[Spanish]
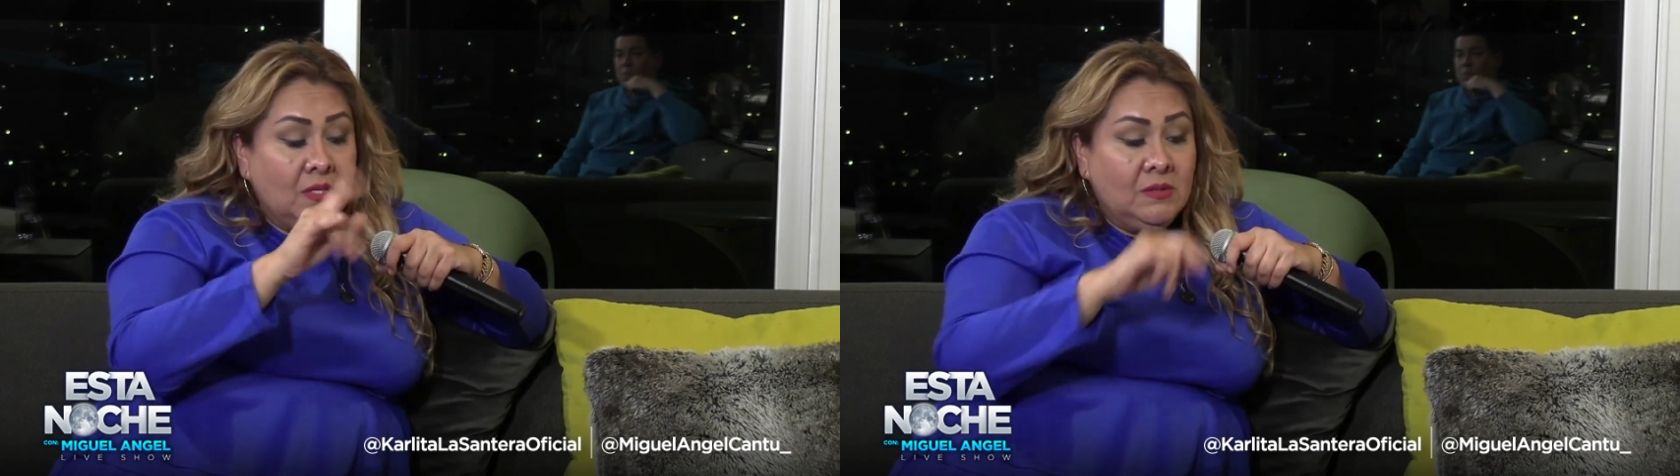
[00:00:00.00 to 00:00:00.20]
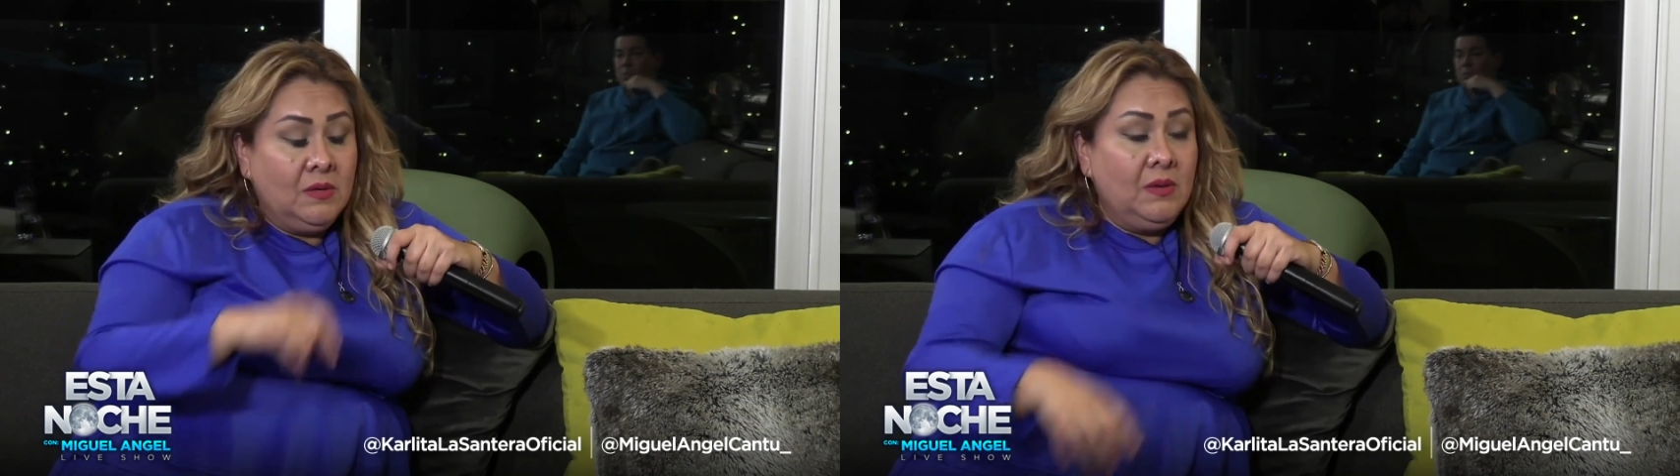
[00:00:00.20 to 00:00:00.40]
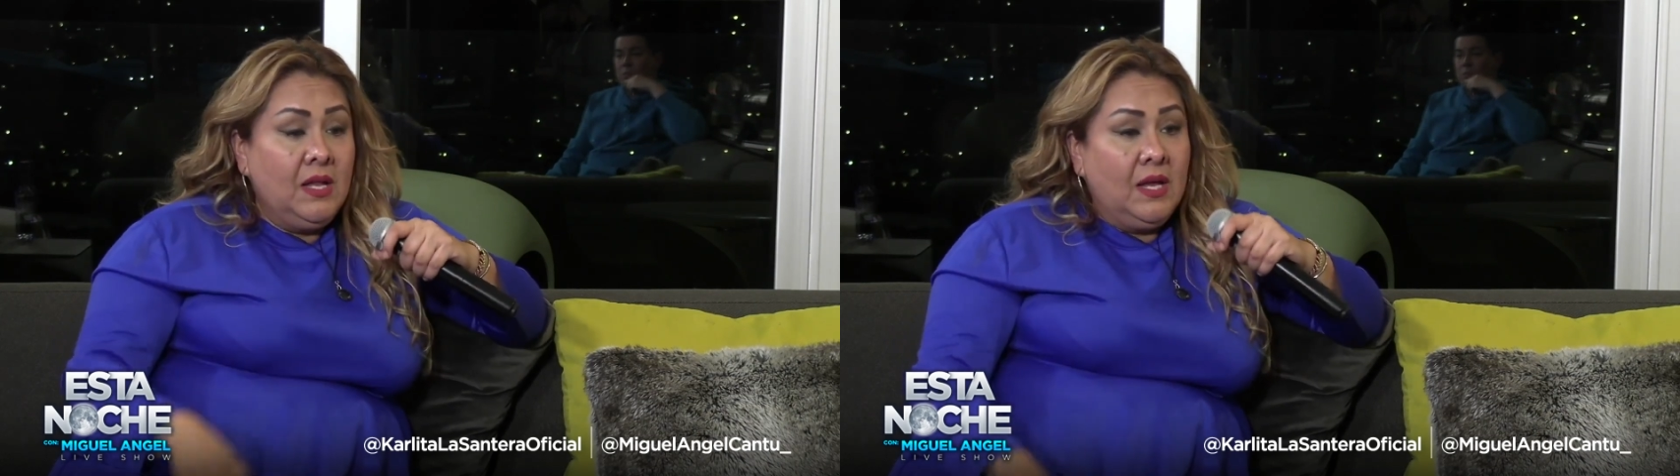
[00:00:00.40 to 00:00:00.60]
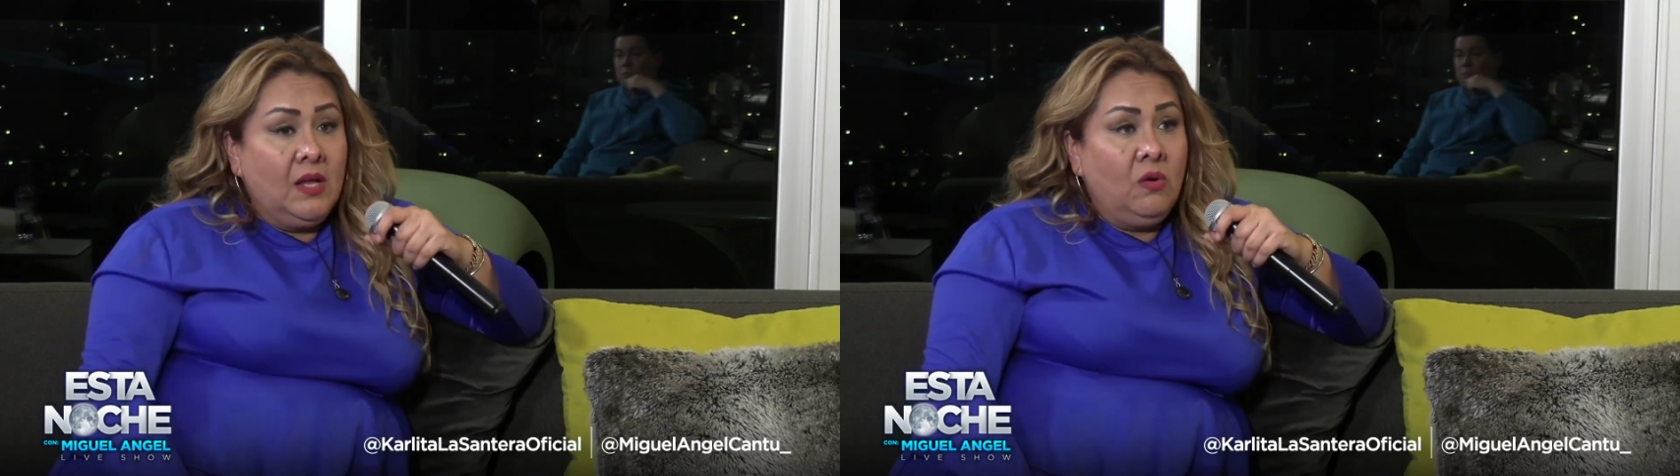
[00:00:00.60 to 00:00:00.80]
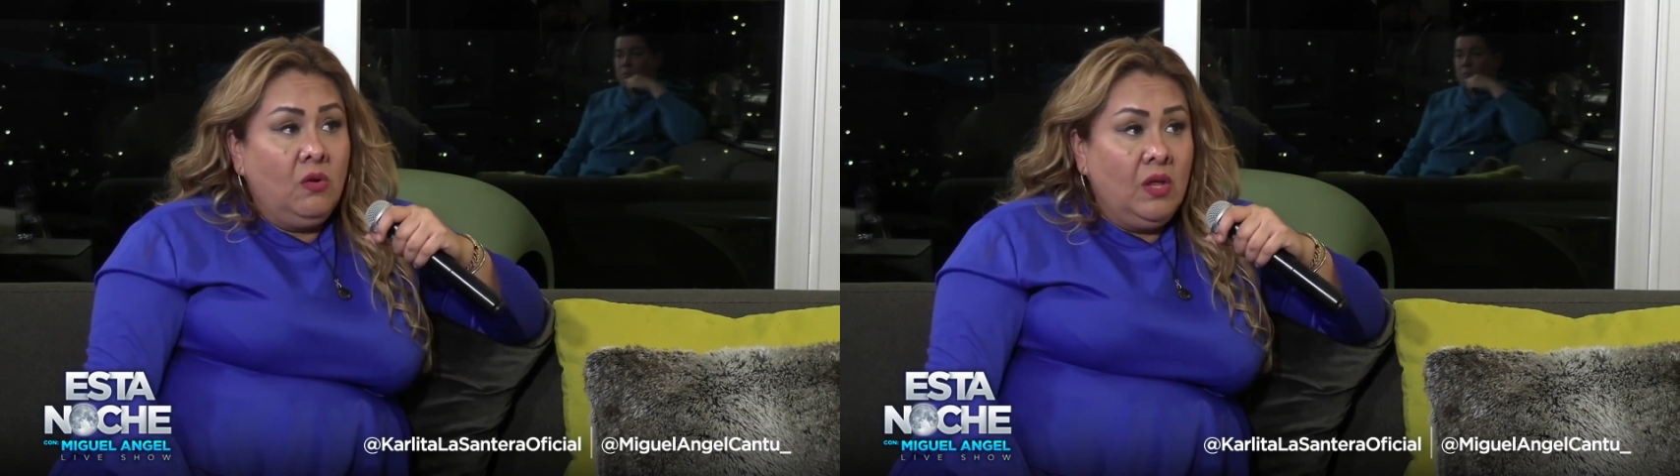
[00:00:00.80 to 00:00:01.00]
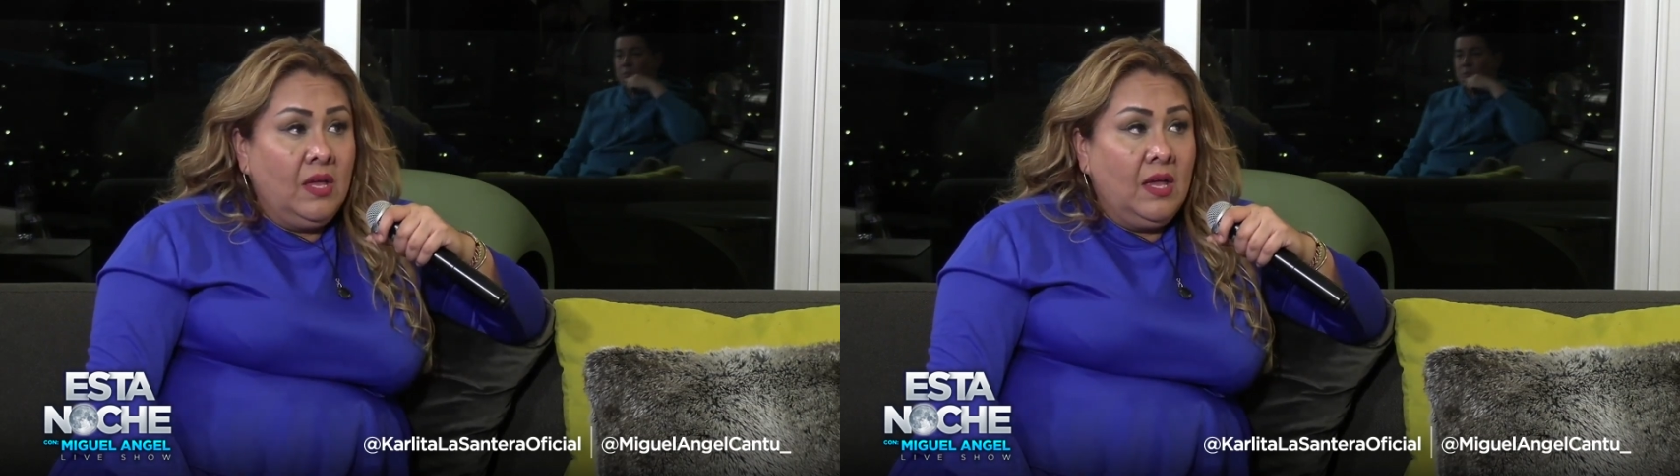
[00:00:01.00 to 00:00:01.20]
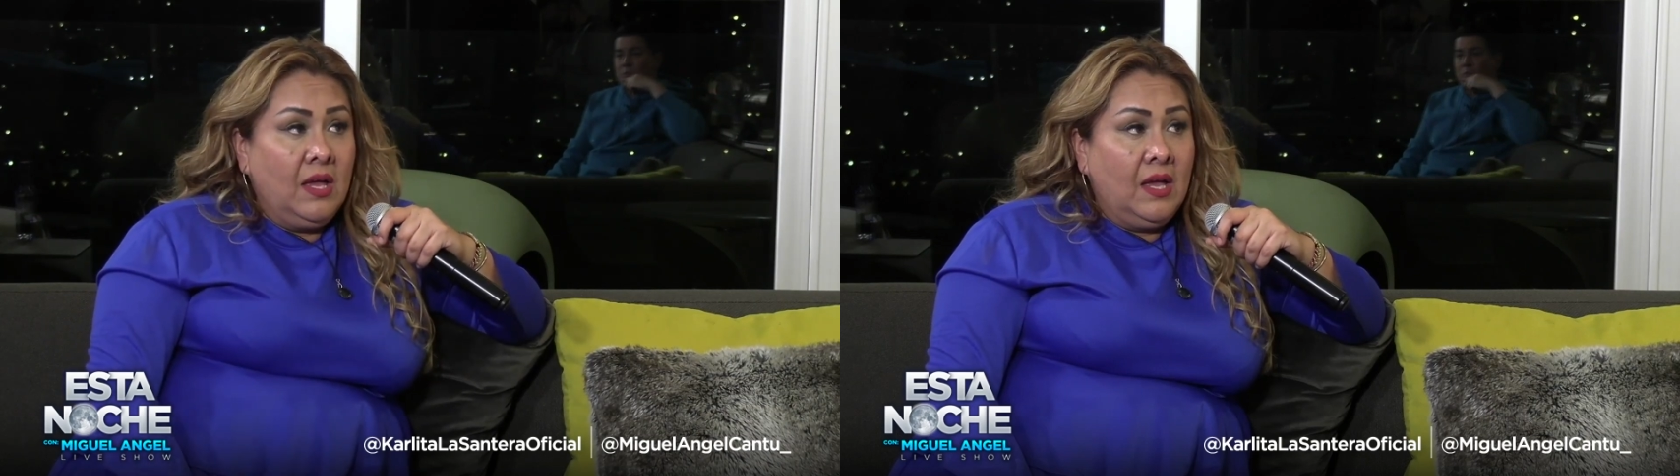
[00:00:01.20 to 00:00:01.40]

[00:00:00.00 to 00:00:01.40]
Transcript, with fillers: se me olvidar que yo lo dije,